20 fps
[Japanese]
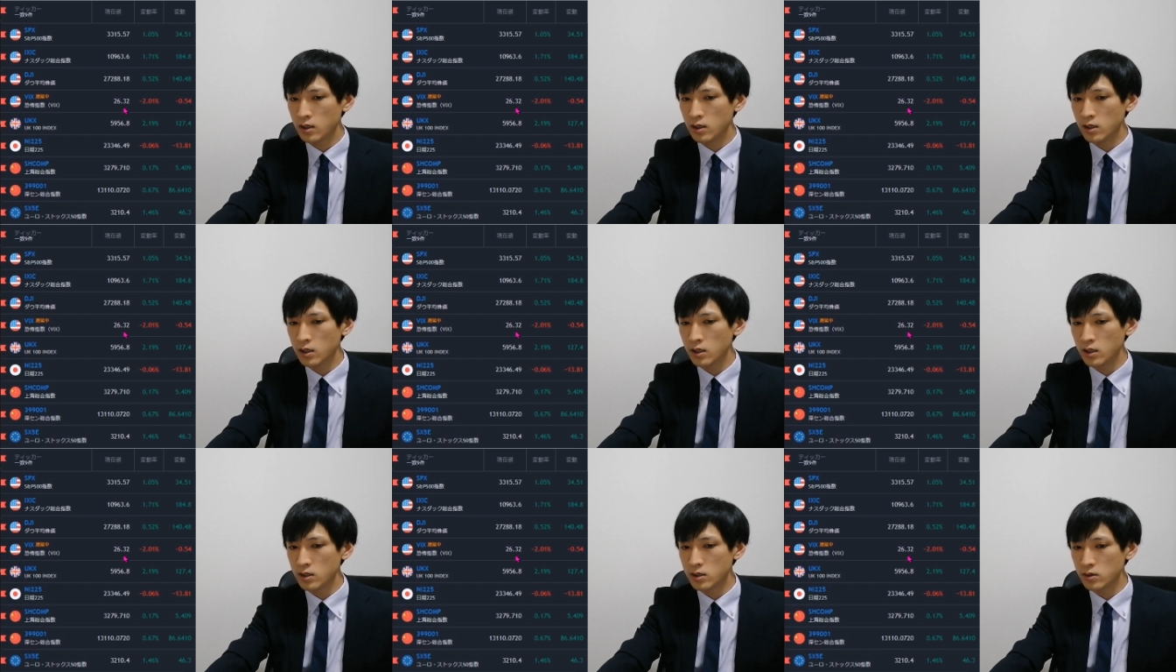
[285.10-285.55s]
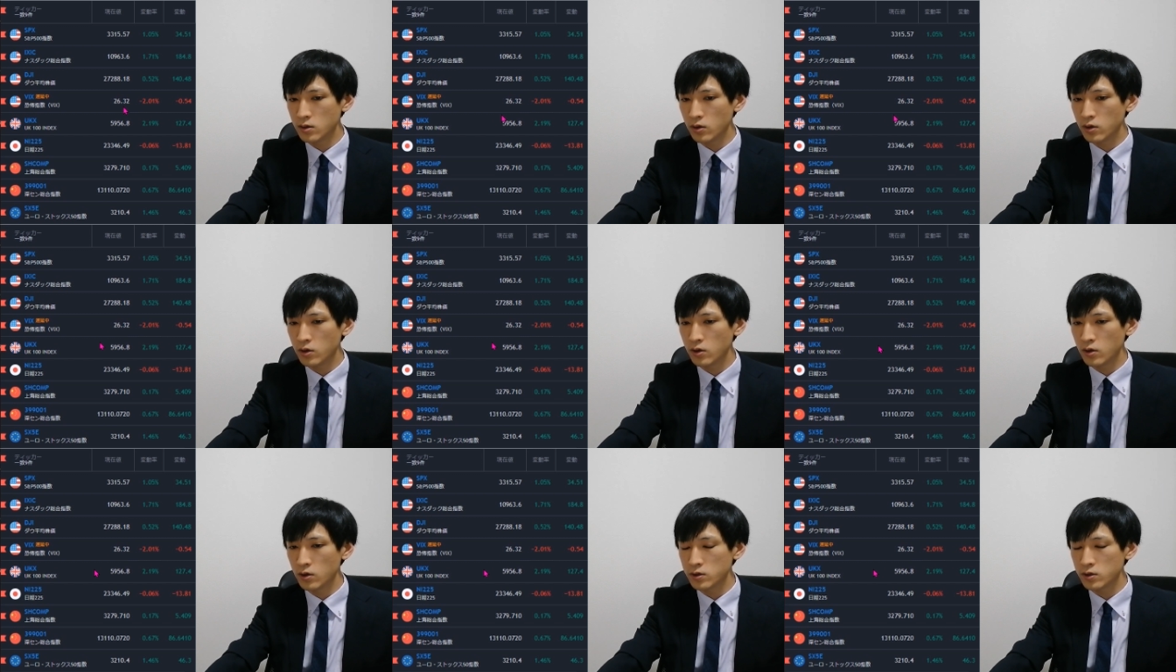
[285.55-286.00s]
イギリスと
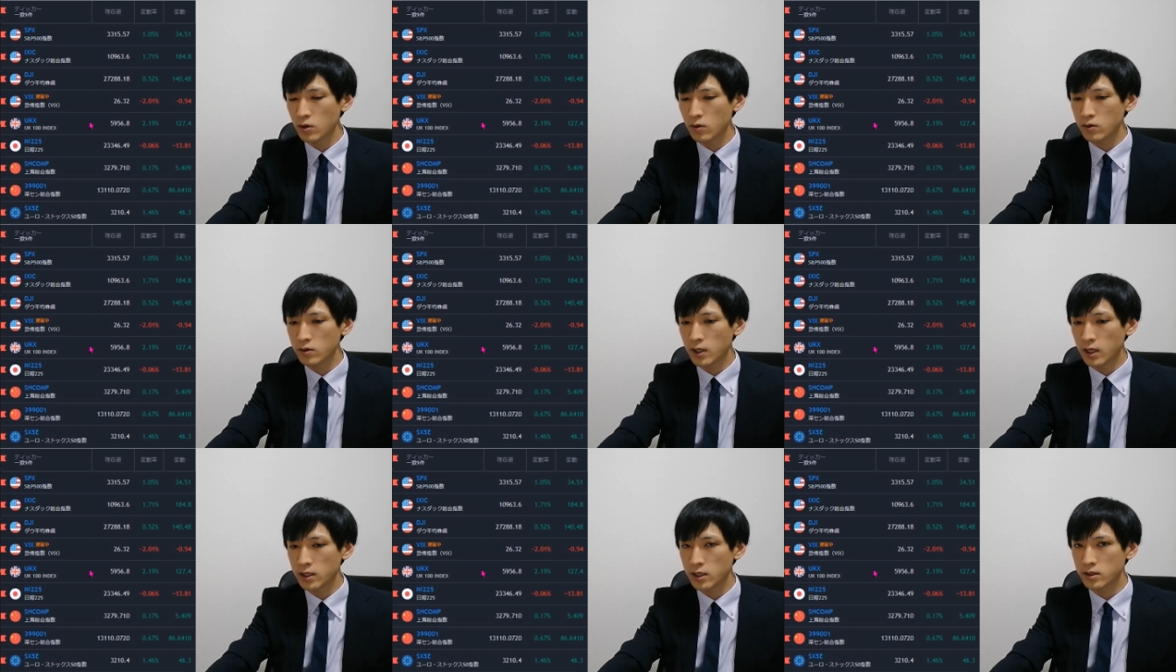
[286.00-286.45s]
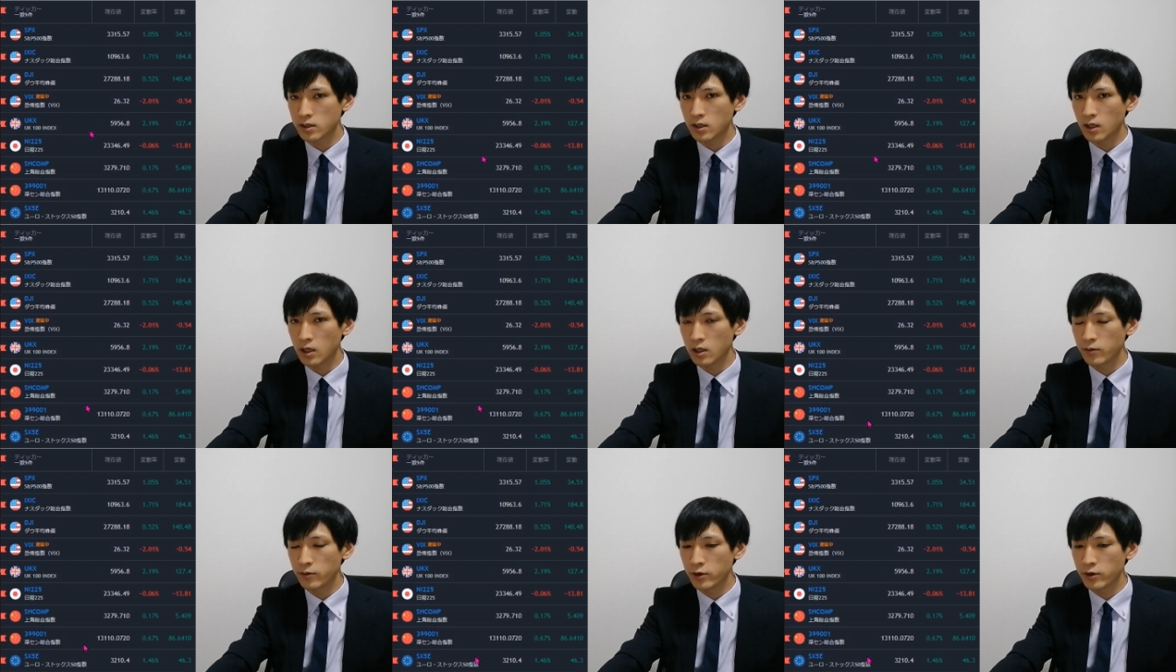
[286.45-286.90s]
ユーロストックなんです
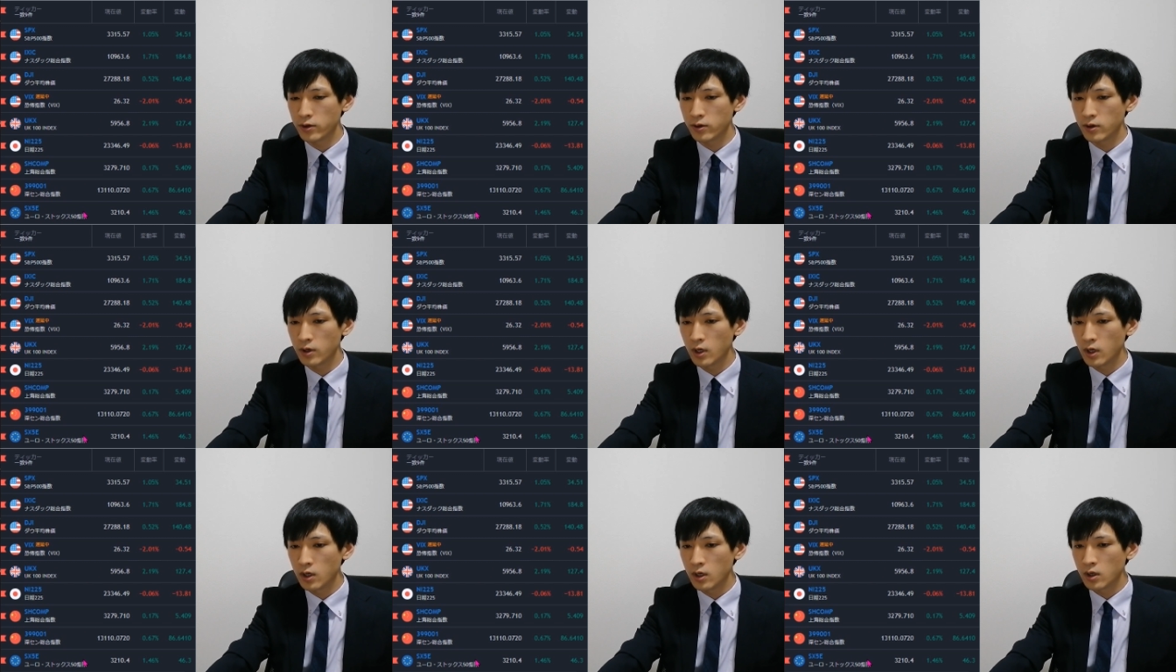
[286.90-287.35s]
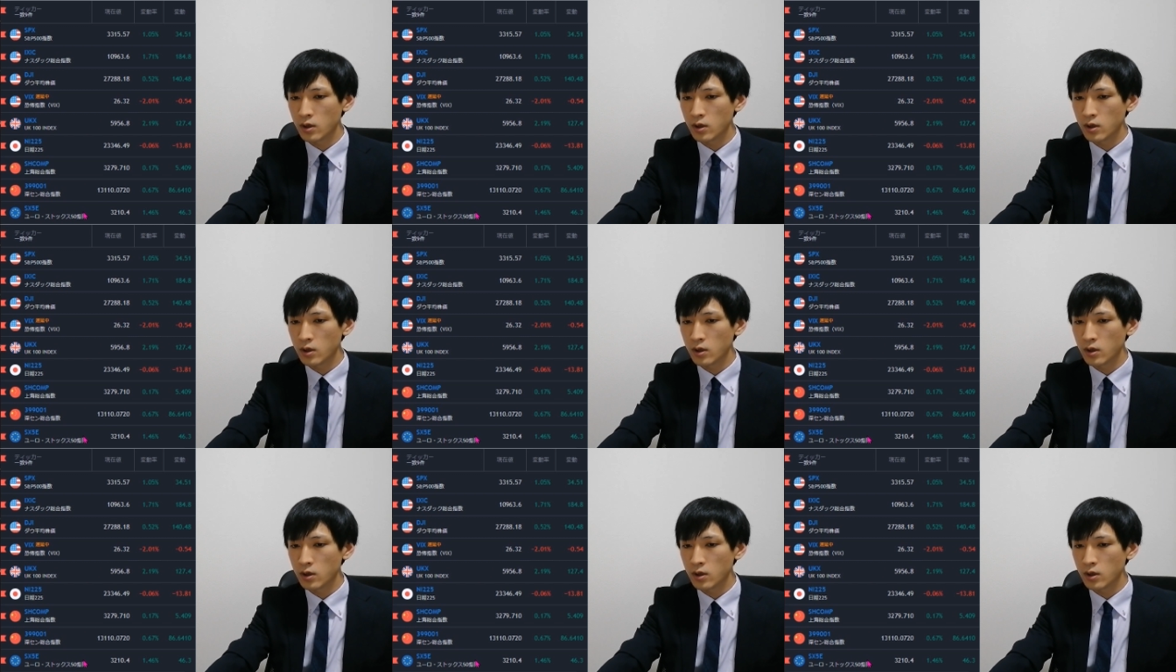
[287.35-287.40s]
けれども、